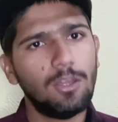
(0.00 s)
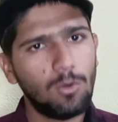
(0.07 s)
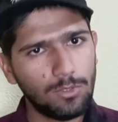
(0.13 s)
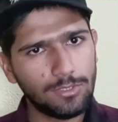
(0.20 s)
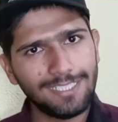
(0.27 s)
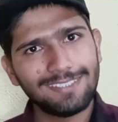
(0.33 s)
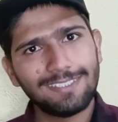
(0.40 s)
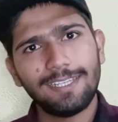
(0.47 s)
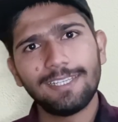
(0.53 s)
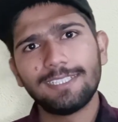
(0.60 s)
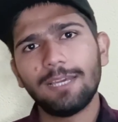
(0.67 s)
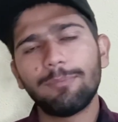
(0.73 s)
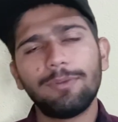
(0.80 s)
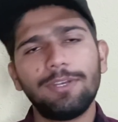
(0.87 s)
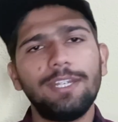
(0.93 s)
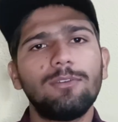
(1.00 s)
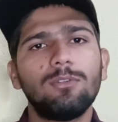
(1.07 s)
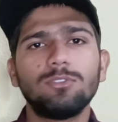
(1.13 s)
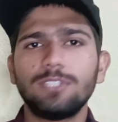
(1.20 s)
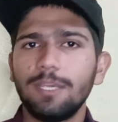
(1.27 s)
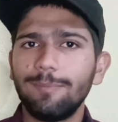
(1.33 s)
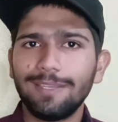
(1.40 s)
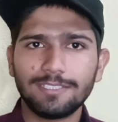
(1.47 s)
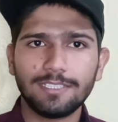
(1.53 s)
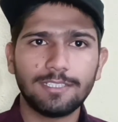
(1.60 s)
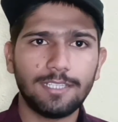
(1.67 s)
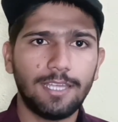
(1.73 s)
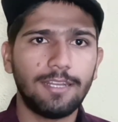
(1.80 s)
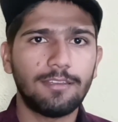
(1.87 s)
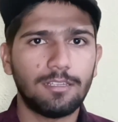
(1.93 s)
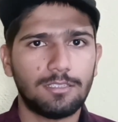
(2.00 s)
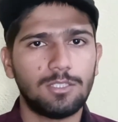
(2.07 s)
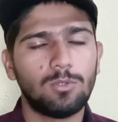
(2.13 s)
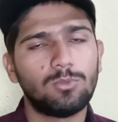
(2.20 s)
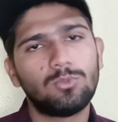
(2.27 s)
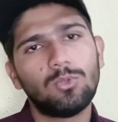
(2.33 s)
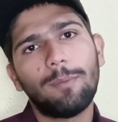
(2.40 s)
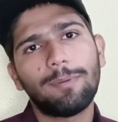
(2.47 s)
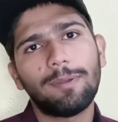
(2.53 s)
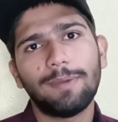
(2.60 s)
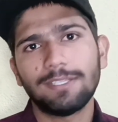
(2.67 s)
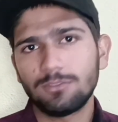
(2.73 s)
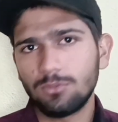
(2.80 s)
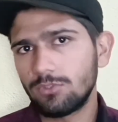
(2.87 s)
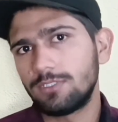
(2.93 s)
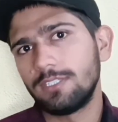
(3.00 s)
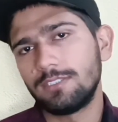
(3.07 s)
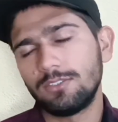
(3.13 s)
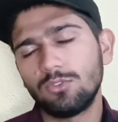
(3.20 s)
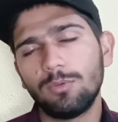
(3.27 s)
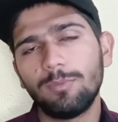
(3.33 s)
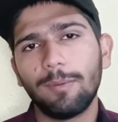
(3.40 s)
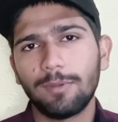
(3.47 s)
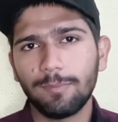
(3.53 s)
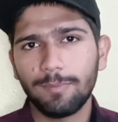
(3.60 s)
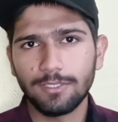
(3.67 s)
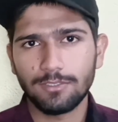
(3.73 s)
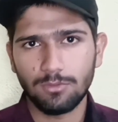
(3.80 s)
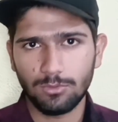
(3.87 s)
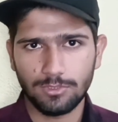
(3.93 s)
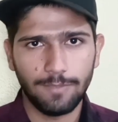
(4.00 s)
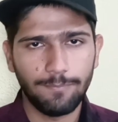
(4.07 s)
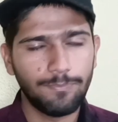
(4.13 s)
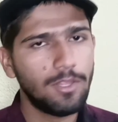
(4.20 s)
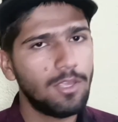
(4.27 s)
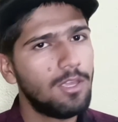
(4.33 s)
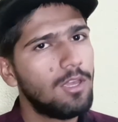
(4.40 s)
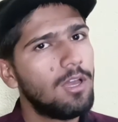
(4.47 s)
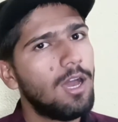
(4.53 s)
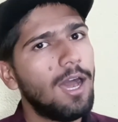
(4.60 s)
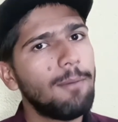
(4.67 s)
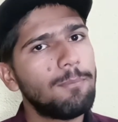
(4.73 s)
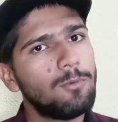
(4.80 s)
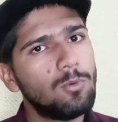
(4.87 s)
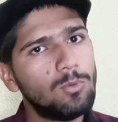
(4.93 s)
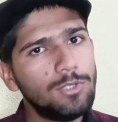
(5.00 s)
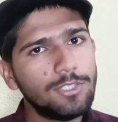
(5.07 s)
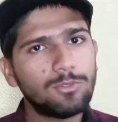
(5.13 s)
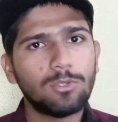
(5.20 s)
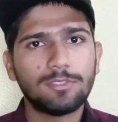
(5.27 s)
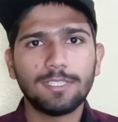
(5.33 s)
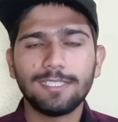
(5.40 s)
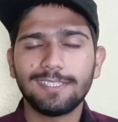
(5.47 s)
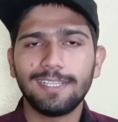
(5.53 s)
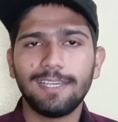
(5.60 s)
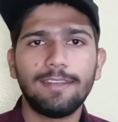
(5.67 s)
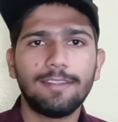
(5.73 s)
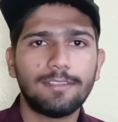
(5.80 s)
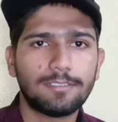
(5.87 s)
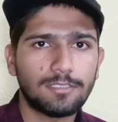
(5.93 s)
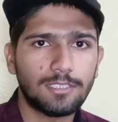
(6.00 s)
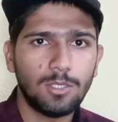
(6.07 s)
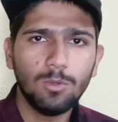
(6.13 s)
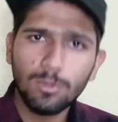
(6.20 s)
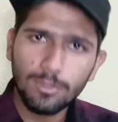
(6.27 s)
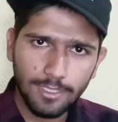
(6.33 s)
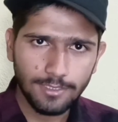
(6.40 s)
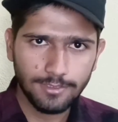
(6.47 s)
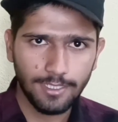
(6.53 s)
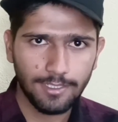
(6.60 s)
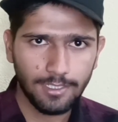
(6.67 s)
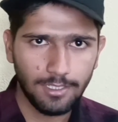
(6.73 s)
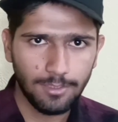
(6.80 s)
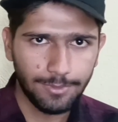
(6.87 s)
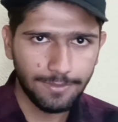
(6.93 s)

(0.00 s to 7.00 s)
और जिस तरीके से आप नीट और जेई मेंस की तैयारी करते हो जो आपके पास सोर्सेज है जो भी आपके पास सोर्स है आप उन्हीं सोर्सेज से तैयारी कर सकते हो दक्षिणा के लिए